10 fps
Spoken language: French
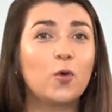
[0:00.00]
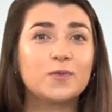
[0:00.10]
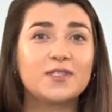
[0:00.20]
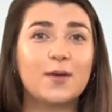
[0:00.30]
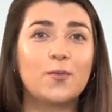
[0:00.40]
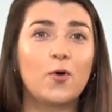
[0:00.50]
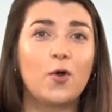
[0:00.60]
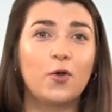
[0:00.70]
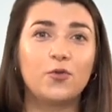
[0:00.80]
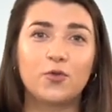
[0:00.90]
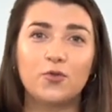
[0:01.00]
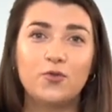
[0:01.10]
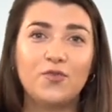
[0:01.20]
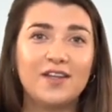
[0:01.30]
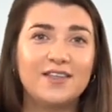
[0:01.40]
constamment dans de
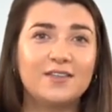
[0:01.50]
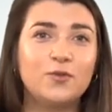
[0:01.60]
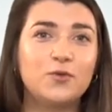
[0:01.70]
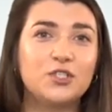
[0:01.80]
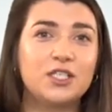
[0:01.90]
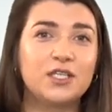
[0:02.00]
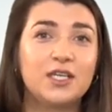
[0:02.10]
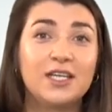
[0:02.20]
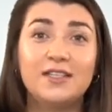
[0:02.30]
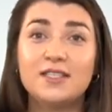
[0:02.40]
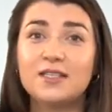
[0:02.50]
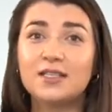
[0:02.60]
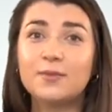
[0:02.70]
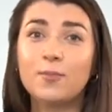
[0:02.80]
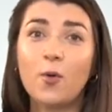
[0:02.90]
nouvelles technologies et des
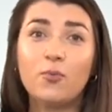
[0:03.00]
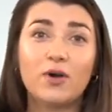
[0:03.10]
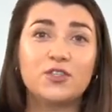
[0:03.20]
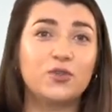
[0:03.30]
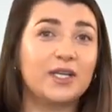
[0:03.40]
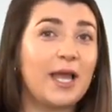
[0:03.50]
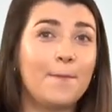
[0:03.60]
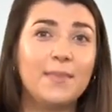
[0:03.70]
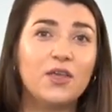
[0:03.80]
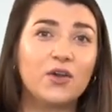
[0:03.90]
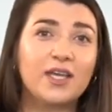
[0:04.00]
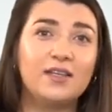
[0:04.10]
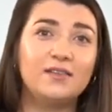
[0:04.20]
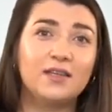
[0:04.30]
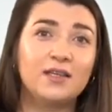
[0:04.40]
équipements pour assurer la meilleure
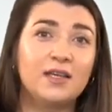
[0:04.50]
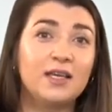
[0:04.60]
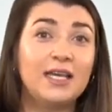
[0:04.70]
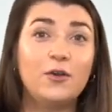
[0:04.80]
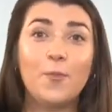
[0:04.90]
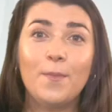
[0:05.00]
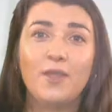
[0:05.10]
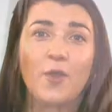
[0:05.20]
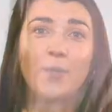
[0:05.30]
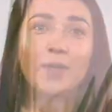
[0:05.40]
qualité et le meilleur